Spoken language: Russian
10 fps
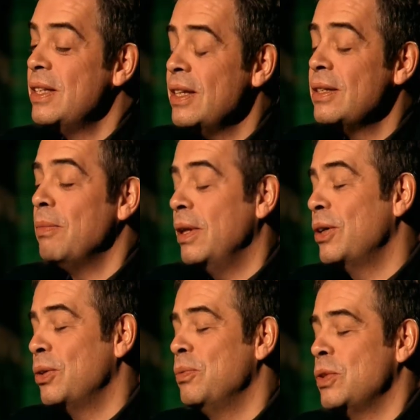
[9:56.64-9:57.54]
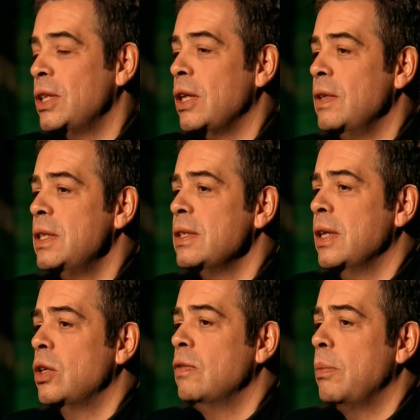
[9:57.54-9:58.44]
здесь мало кто может ответить
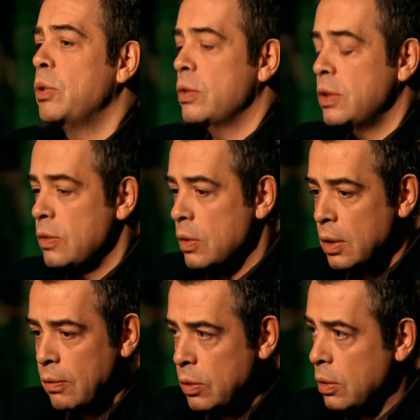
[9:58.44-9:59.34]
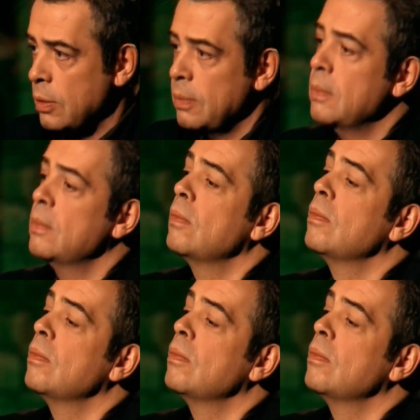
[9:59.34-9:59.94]
на этот вопрос. Угу. Углеводороды.